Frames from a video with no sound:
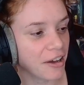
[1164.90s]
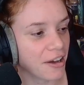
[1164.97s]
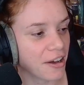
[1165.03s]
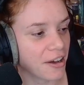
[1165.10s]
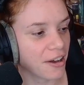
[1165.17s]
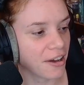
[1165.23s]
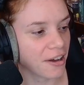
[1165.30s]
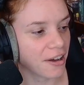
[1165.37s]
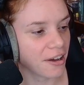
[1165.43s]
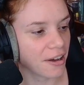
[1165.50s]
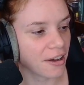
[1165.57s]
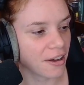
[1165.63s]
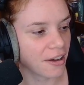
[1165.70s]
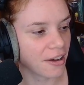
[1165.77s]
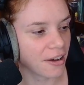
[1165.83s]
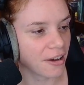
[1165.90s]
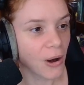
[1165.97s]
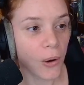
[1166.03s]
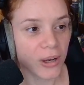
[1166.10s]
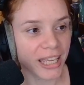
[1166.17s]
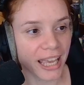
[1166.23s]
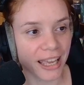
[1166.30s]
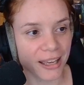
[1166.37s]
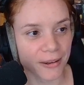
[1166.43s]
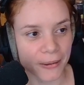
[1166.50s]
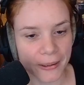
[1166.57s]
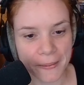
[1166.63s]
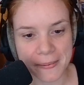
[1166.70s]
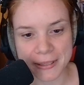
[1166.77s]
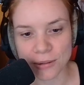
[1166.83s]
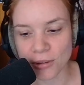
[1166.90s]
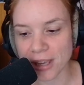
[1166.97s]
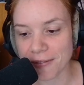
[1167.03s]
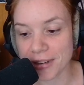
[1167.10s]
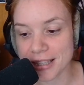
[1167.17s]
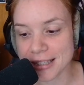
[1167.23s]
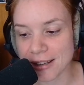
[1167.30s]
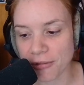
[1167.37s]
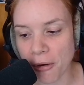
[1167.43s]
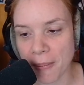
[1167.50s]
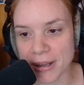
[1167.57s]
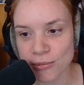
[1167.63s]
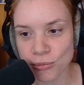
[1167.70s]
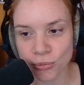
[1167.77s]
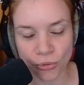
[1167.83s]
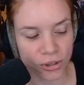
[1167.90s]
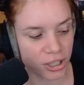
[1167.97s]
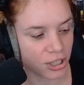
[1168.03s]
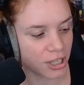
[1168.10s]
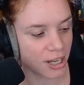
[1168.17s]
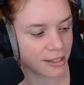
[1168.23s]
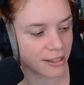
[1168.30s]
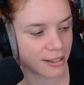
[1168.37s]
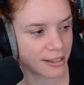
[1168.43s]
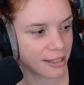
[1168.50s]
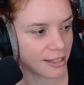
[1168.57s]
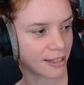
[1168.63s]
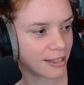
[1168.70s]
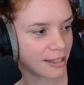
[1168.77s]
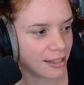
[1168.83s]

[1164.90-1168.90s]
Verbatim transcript: euh, ok, ouais, parce qu'il y avait des informations sur les chats, c'était